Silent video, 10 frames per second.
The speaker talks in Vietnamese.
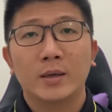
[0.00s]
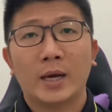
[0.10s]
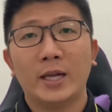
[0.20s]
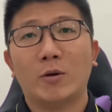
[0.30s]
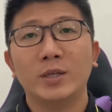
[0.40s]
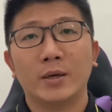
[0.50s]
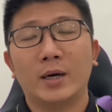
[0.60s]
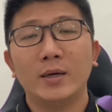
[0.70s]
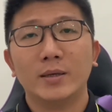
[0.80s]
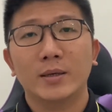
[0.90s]
hệ thống
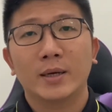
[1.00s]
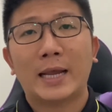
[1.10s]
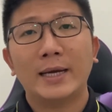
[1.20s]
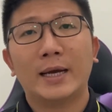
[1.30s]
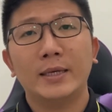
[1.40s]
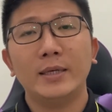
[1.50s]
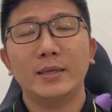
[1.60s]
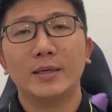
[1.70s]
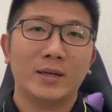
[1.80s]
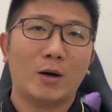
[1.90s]
cửa đá
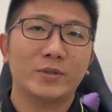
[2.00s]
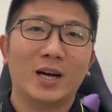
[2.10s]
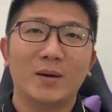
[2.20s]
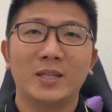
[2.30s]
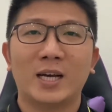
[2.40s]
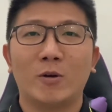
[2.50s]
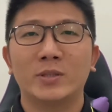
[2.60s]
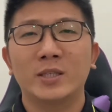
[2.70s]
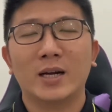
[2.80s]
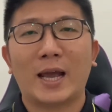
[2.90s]
granite dòng sơn là mình xài dòng
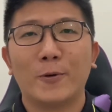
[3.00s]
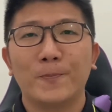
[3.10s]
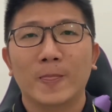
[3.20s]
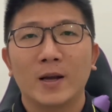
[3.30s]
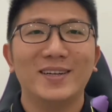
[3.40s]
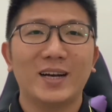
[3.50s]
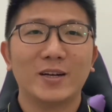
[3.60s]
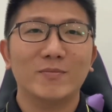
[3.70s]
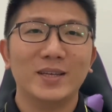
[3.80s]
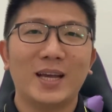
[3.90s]
sơn nào thì ở
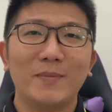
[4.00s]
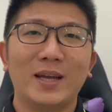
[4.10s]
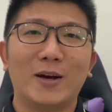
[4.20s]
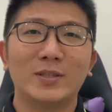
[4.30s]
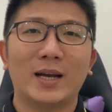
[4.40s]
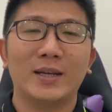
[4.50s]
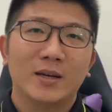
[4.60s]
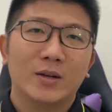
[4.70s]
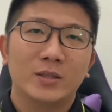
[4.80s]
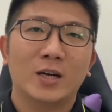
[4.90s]
công ty Happy House xài
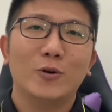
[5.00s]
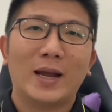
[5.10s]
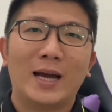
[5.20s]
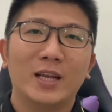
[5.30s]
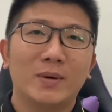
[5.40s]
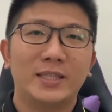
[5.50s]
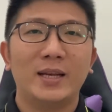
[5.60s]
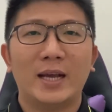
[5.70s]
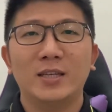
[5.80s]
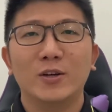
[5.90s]
sân Duga thì mình sẽ
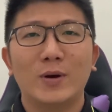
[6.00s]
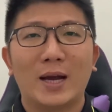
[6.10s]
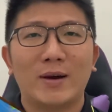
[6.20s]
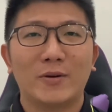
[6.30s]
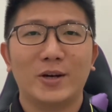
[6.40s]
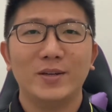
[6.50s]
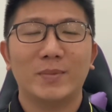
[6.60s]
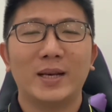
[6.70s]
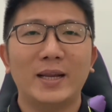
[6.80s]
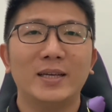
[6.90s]
để sân Duga vào thôi
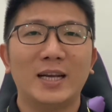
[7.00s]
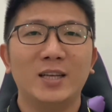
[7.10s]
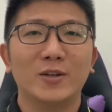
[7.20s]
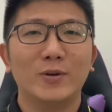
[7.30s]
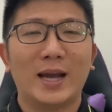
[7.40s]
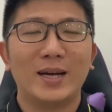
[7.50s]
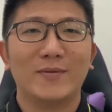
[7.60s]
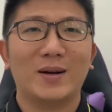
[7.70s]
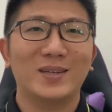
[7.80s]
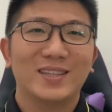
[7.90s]
mình để đơn giá sân Duga
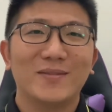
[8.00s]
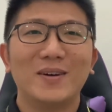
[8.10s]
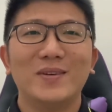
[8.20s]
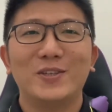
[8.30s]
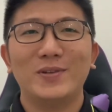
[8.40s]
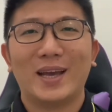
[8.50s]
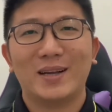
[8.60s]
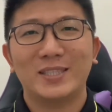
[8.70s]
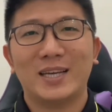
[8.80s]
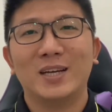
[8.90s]
và mình tư vấn với chủ nhà
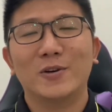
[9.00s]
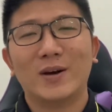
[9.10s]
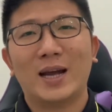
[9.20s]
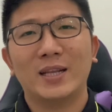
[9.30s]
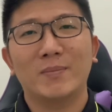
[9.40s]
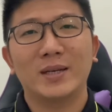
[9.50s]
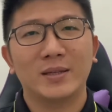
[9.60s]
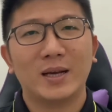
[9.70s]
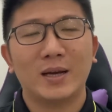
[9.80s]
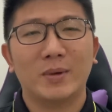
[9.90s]
là xài sân Dura thì mình
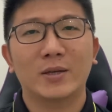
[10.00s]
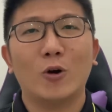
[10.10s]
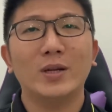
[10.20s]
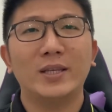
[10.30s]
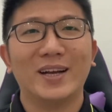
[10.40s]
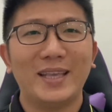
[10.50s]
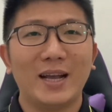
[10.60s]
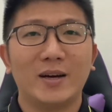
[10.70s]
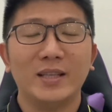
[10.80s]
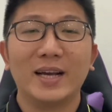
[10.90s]
mình cố định những cái giá
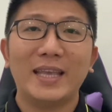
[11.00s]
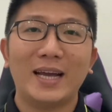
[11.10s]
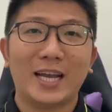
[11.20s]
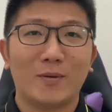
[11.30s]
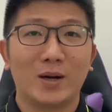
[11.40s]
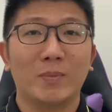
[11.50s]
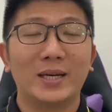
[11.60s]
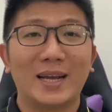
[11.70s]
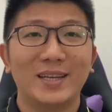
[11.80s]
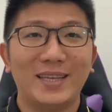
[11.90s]
đó những cái giá nào mà mình
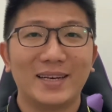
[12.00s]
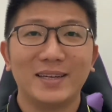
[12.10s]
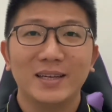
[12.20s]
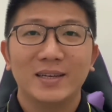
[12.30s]
đang kinh doanh á